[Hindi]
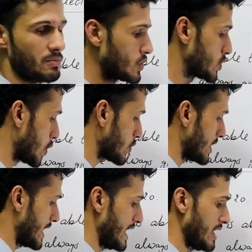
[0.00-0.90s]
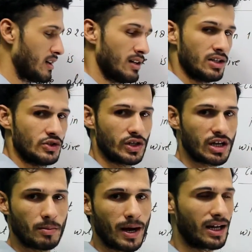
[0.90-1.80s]
जिसमें दो सेल है जो
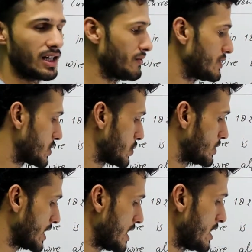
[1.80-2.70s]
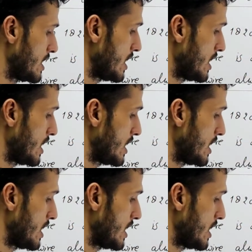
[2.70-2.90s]
कि बैटरी है टू सेल